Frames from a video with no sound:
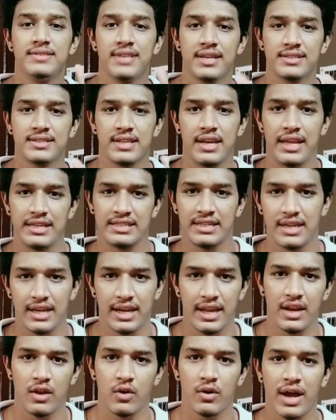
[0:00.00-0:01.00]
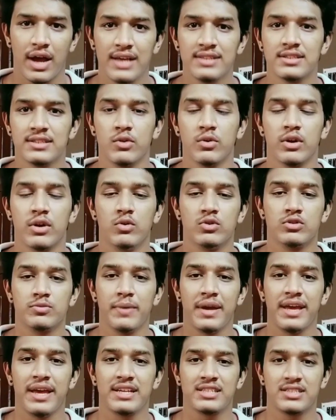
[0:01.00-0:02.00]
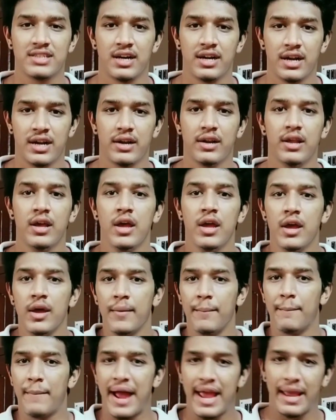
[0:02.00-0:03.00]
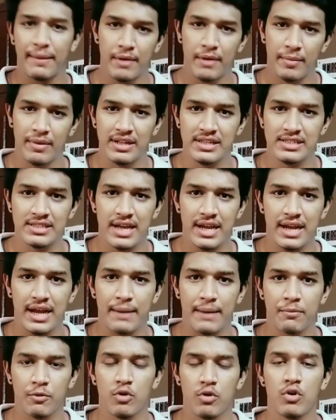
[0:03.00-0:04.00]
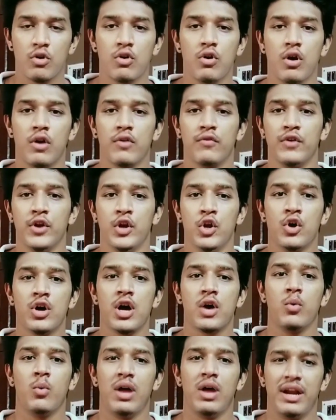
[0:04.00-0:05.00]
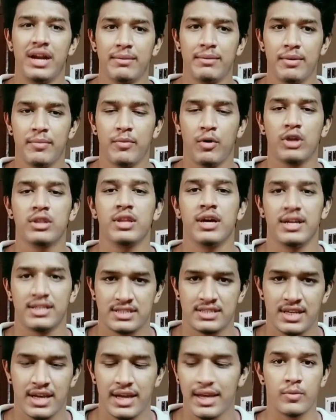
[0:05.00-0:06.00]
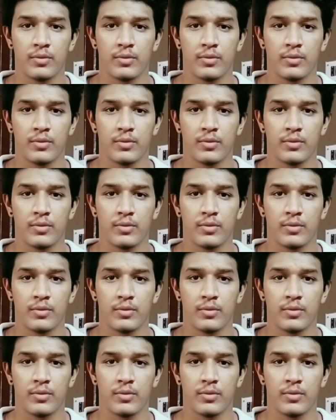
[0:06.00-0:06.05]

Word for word: सिक्स लेजेंड ले लो गाइस क्योंकि उसमें एक्सटर्नल माइक भी मिल जाएगा आप लोगों को और वीडियो का क्वालिटी भी बहुत अच्छा